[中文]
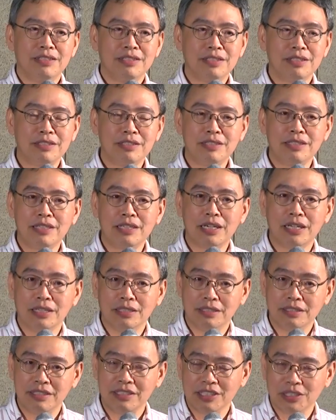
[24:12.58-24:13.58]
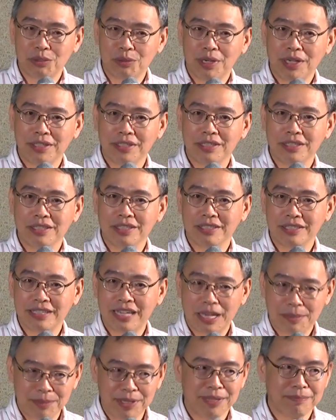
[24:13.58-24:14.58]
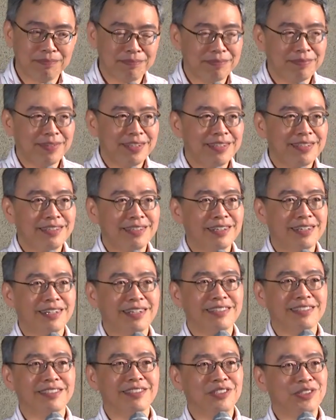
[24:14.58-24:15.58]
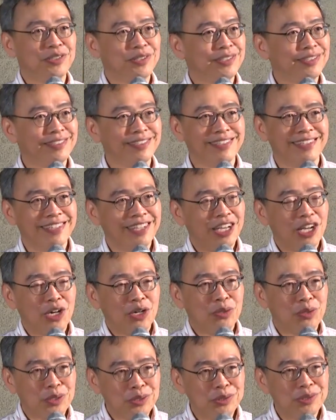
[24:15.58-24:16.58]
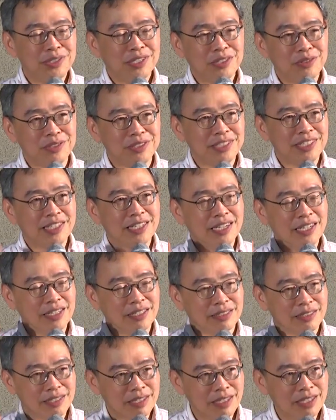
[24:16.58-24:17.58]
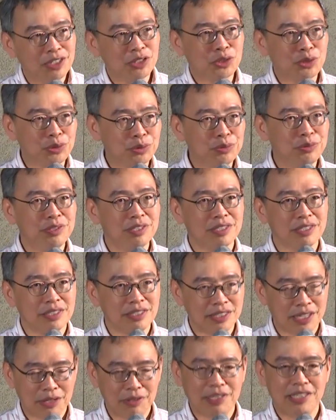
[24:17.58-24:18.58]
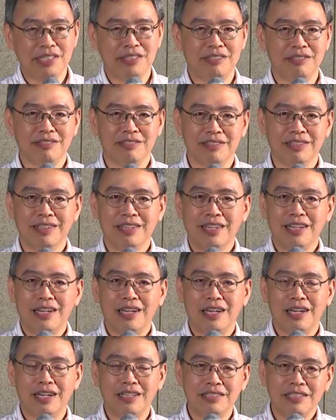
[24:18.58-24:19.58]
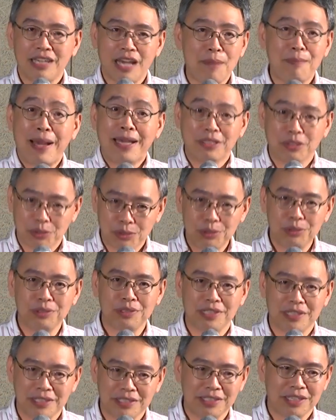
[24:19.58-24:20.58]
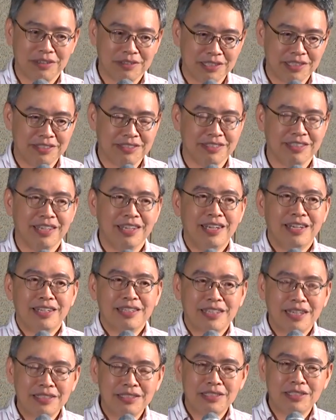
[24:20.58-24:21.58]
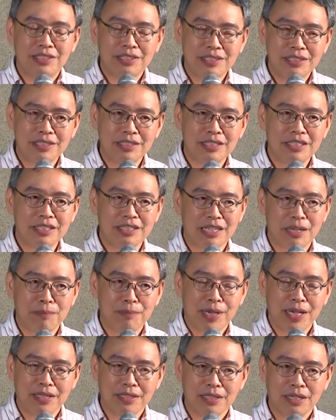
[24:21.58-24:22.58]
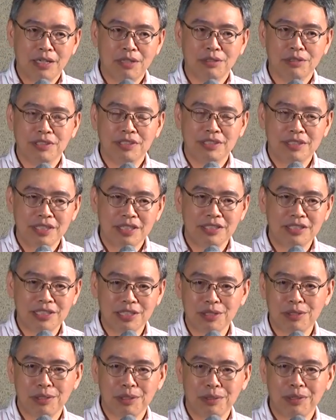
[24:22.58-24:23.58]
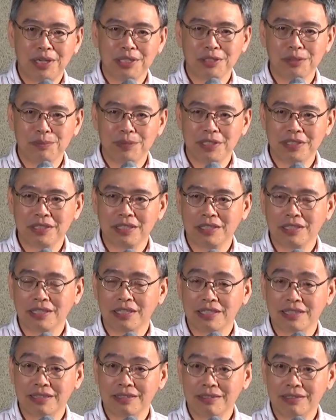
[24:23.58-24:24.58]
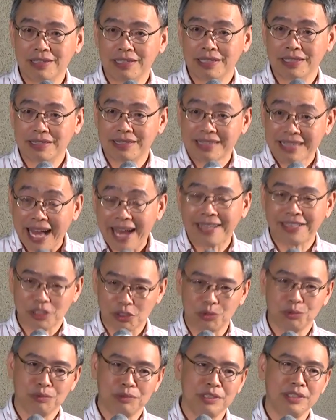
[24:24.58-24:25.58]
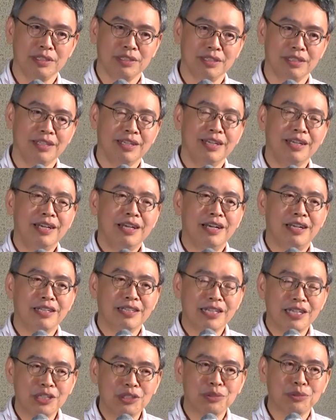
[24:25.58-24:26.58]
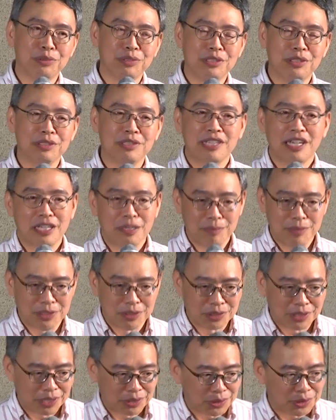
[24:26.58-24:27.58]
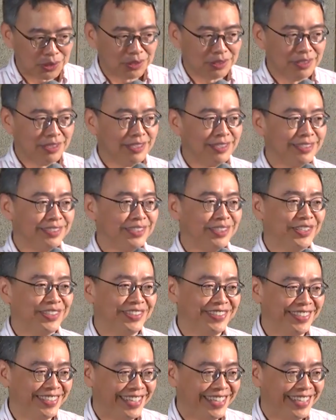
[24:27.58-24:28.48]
这是一个很奇怪的改变。呃，就是过去也许是一个很特殊的小例子，而且还蛮有趣的一个小例子。但是七十二年版以后，线性规划就变成一个一个大的主题了，而那个主题就再也没有消失了，就